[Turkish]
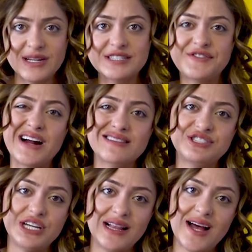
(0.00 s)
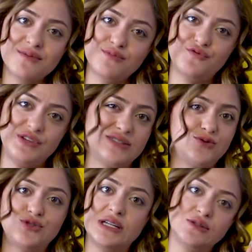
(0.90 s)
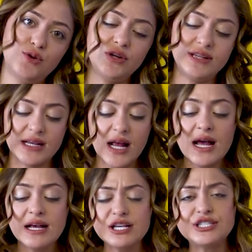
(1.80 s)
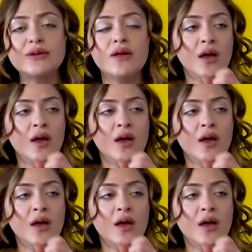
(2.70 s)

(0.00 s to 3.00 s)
biraz farklı şeyler. fiyatı yüksektir. Öyle değil. İşte